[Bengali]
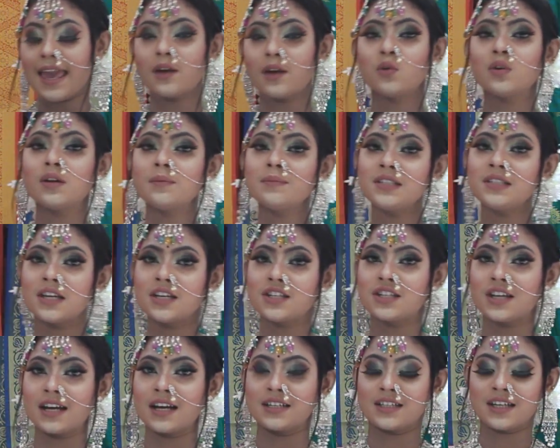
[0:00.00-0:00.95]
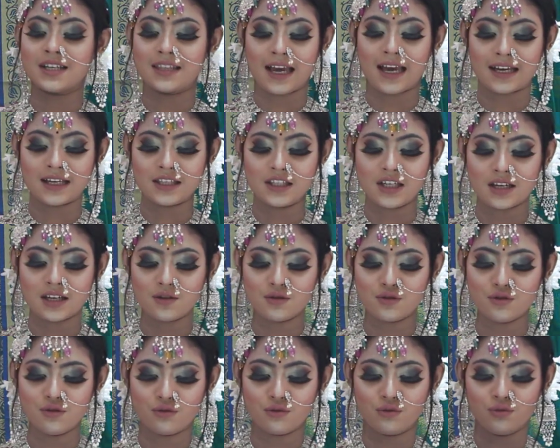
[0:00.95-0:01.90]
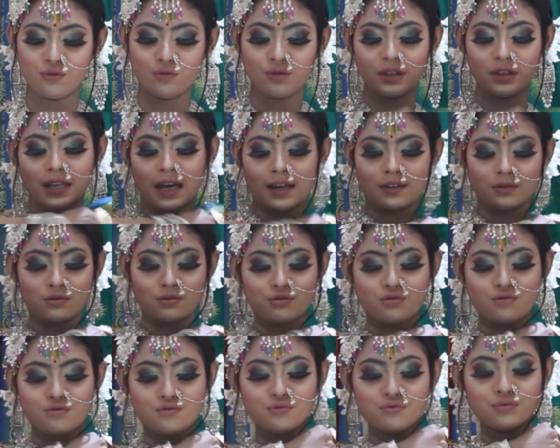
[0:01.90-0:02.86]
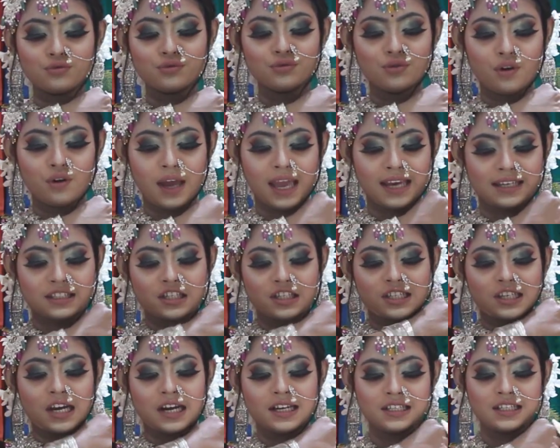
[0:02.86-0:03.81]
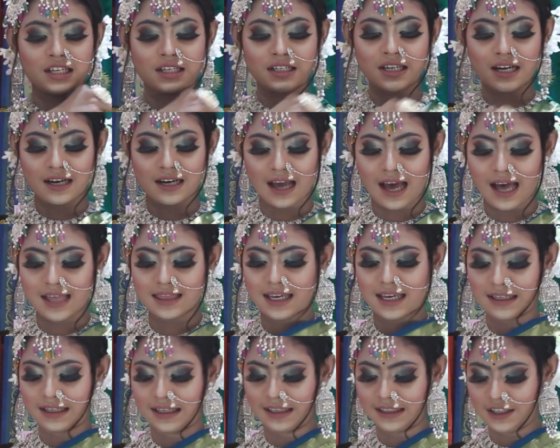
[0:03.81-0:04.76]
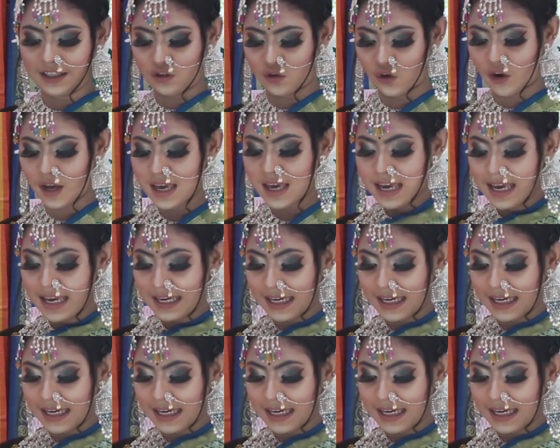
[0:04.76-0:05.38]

এখন আমি যেই শাড়িটা দেখাচ্ছি এটা হচ্ছে দুর্দান্ত সুন্দর একটা শাড়ি যেটা না দেখালেই নয়